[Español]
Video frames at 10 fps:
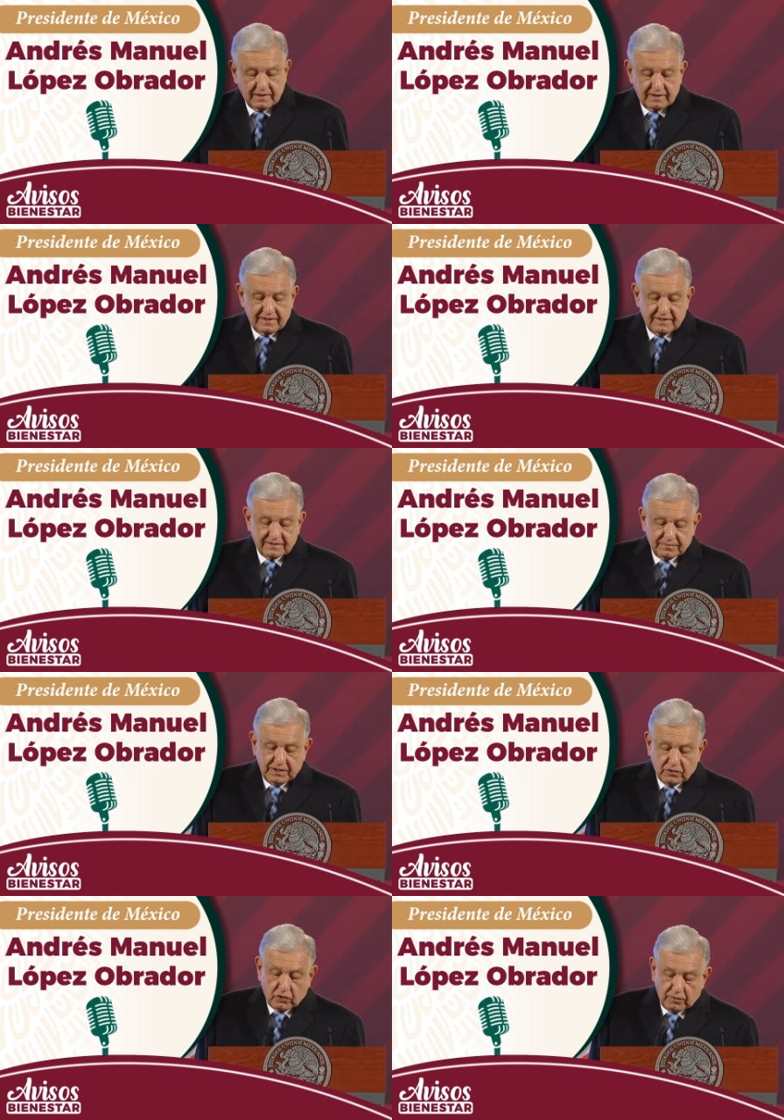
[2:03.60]
a 10
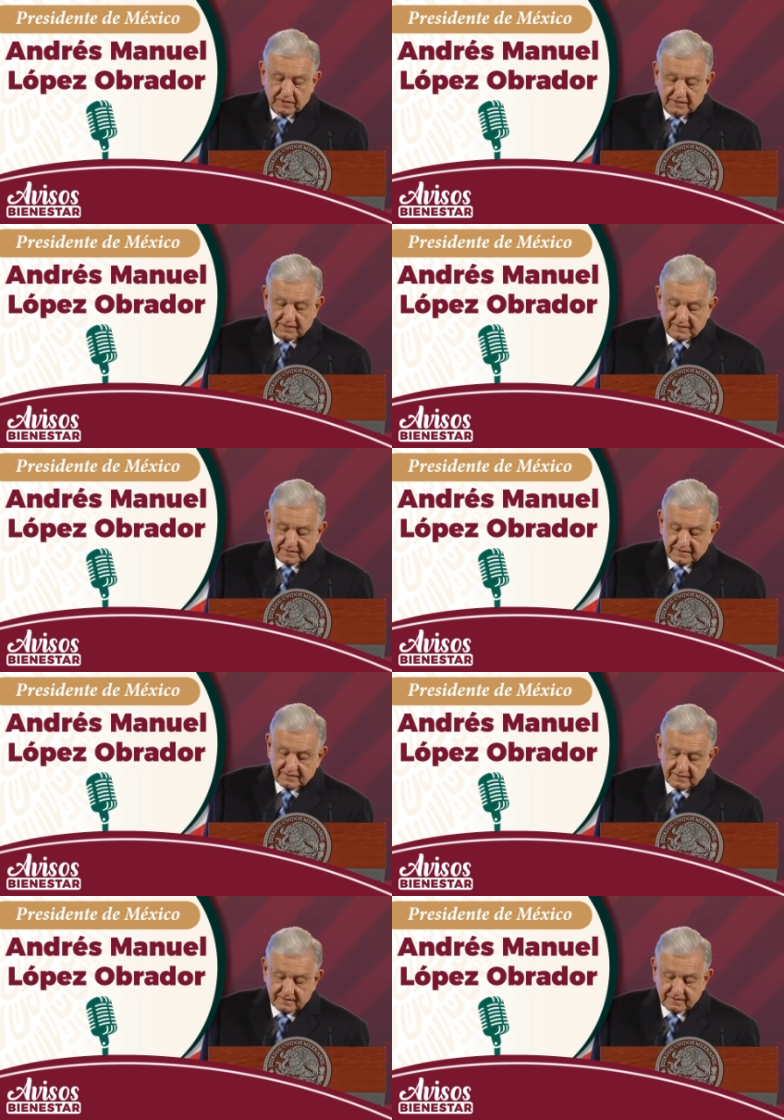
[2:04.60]
mil jóvenes